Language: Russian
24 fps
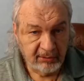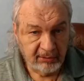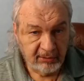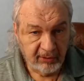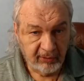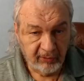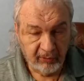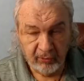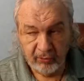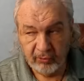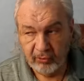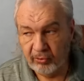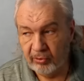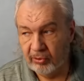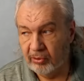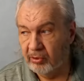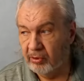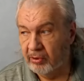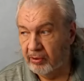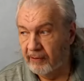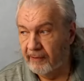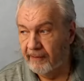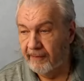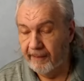вот.
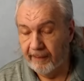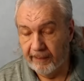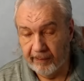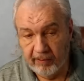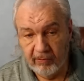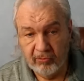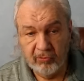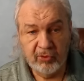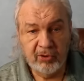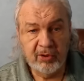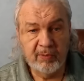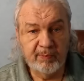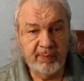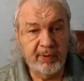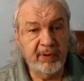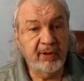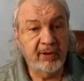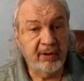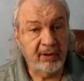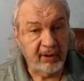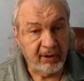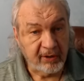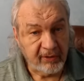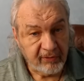Ну, теперь
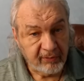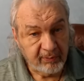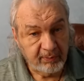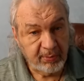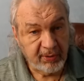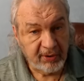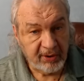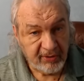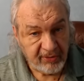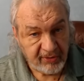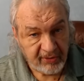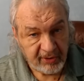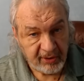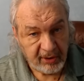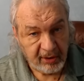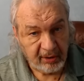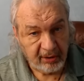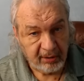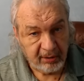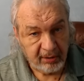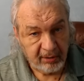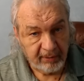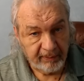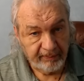нас
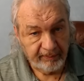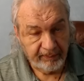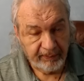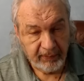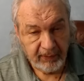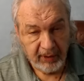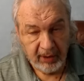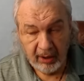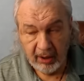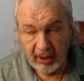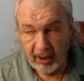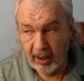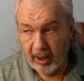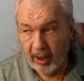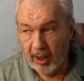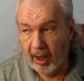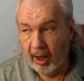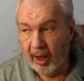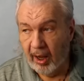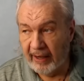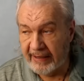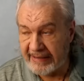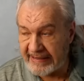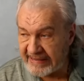переселят.
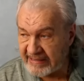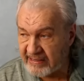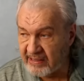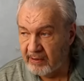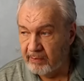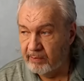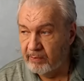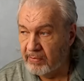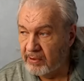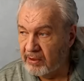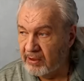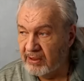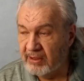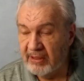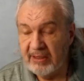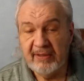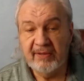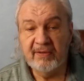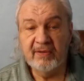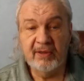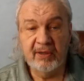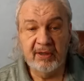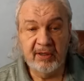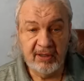А если мы не
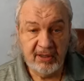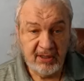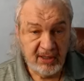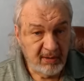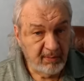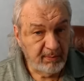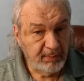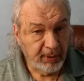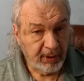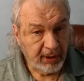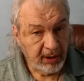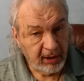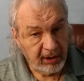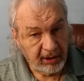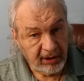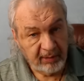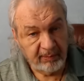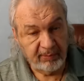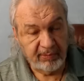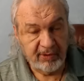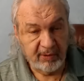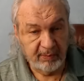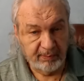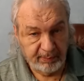захотим по
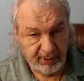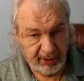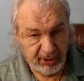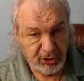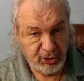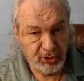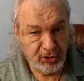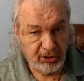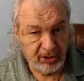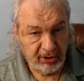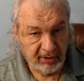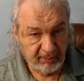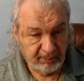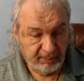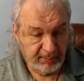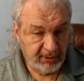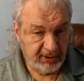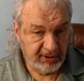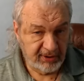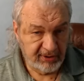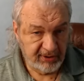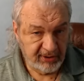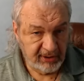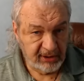каким-то причинам
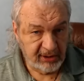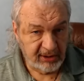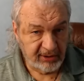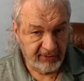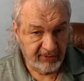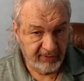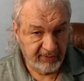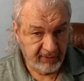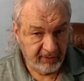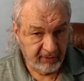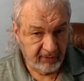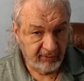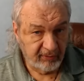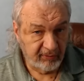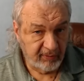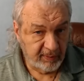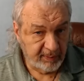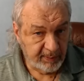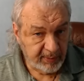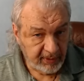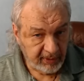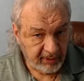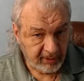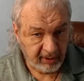переселиться, ну,
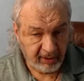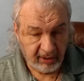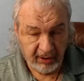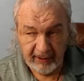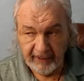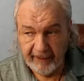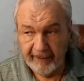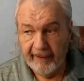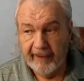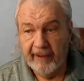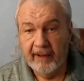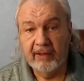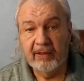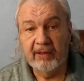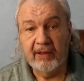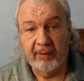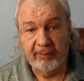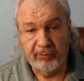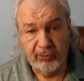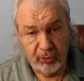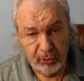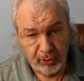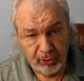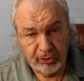во-первых, там
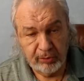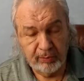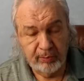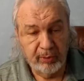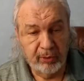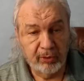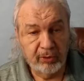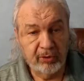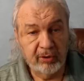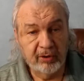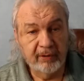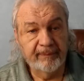тоже будет